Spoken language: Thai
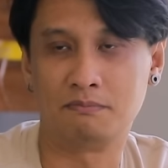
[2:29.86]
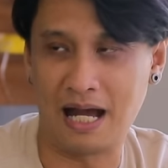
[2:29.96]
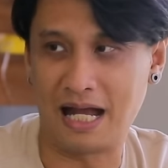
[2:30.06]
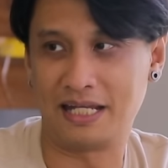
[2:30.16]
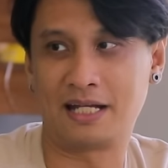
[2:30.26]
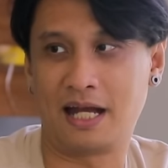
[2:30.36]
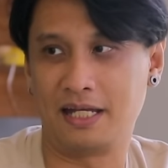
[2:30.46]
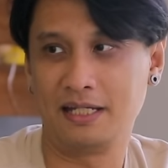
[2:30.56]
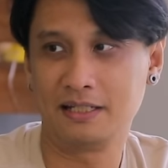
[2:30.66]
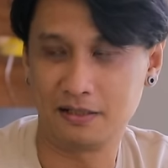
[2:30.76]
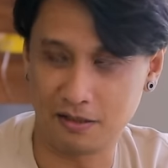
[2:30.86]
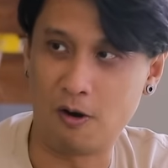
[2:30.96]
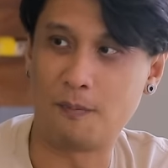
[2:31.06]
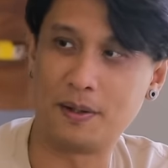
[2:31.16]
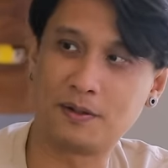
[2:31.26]
มายังไง
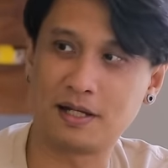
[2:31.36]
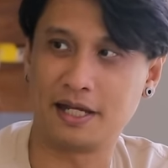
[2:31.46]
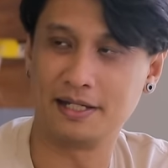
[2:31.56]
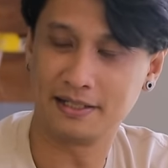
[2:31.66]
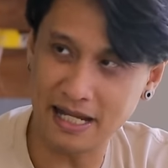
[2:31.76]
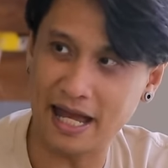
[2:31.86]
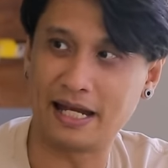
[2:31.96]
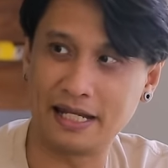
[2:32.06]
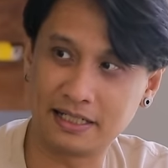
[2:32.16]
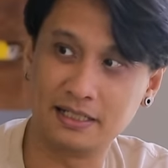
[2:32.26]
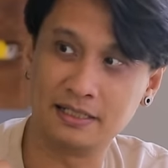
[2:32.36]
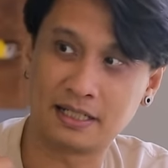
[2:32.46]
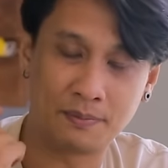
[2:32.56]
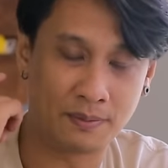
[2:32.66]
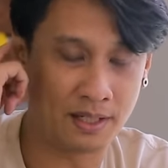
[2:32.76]
ออกไปเท่าไหร่ ได้อะไรคืน
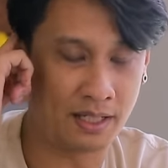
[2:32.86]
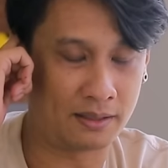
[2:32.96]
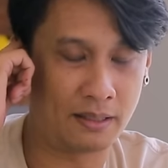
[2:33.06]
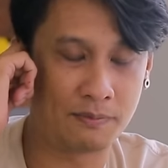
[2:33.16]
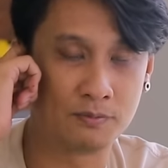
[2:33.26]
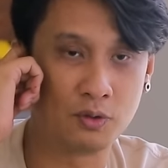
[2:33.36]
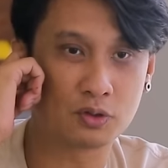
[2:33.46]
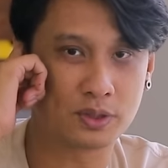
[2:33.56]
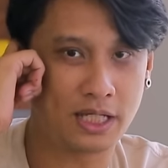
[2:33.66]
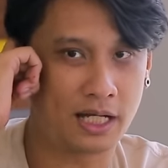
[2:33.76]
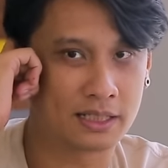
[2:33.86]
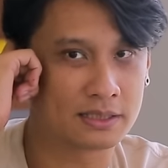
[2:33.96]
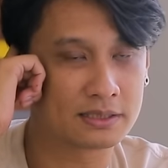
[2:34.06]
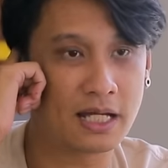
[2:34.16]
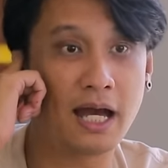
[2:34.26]
กลับมาบ้างเอาผมยกตัวอย่าง
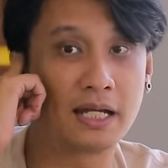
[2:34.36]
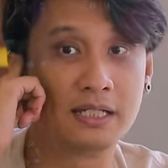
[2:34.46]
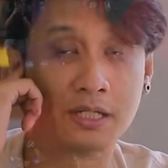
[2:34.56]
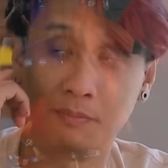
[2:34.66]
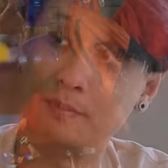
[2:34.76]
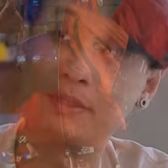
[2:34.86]
ท่าเรือแต่ผ